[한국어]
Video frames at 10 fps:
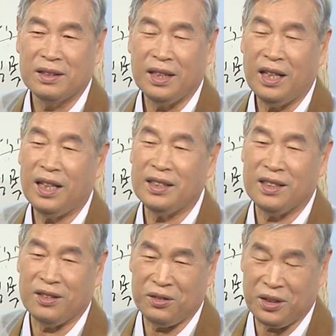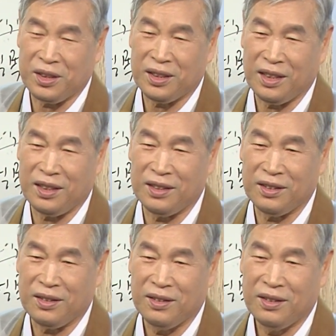세 가지로 이루어졌다
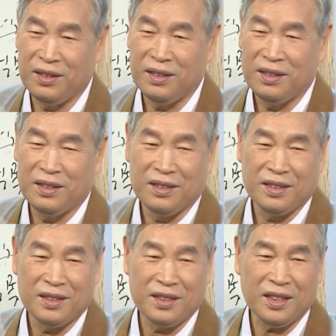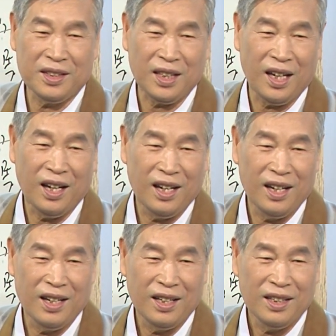그랬어요. 첫째,
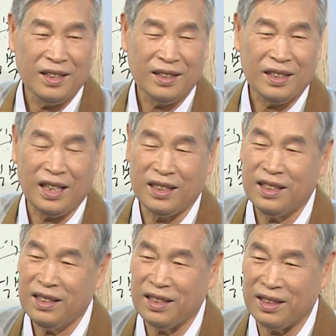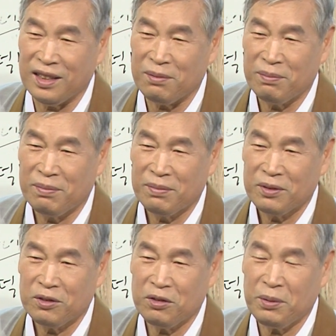당형 등급.
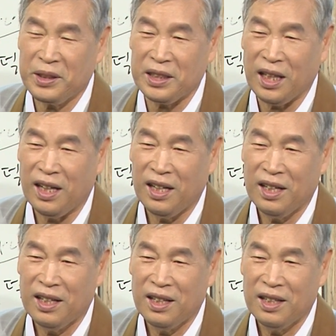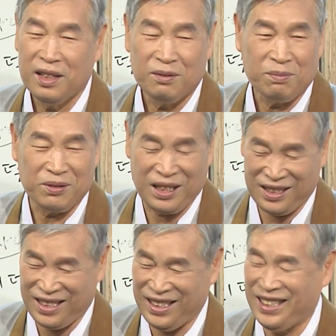두 번째,
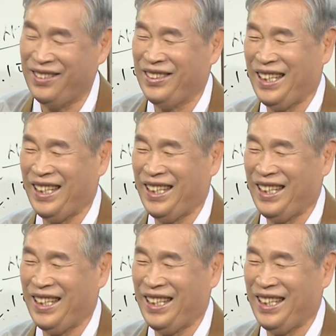부당 등급